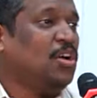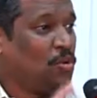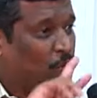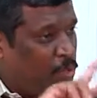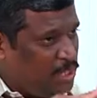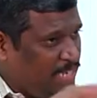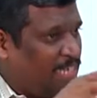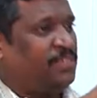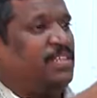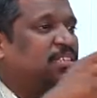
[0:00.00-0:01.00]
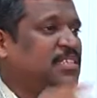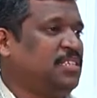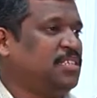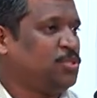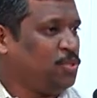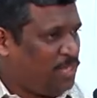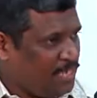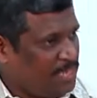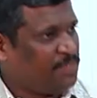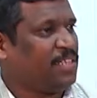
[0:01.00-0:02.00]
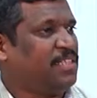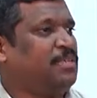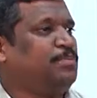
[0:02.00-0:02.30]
நோய் ஏன் வருது சுகர் ஏன் வருது